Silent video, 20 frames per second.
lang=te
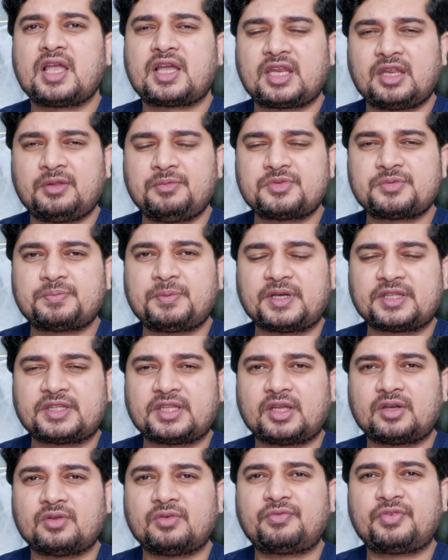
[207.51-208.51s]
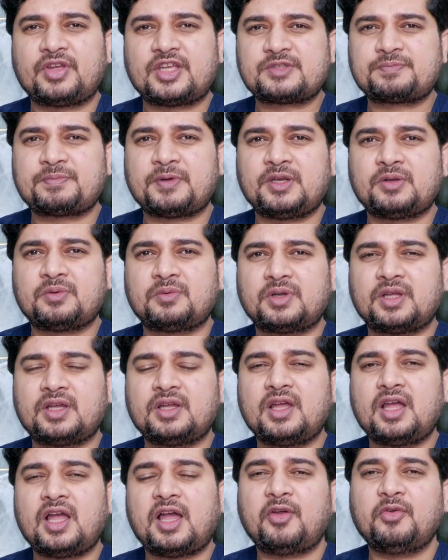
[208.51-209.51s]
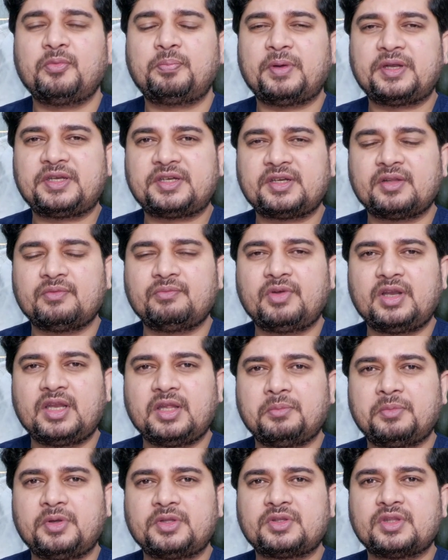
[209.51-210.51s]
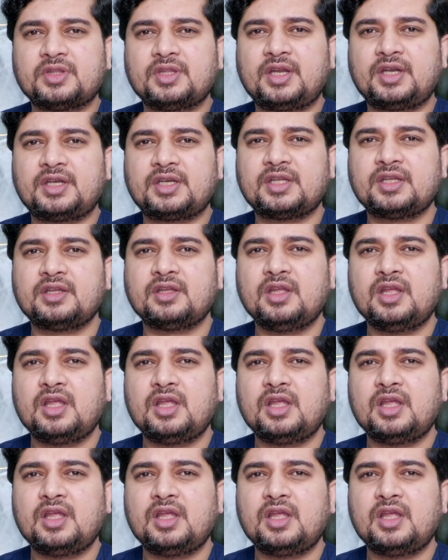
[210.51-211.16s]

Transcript: క్రీమ్స్ పెడతారు ఫేస్ పైన కూడా అవి పెట్టడం వల్ల ఏమవుతుందంటే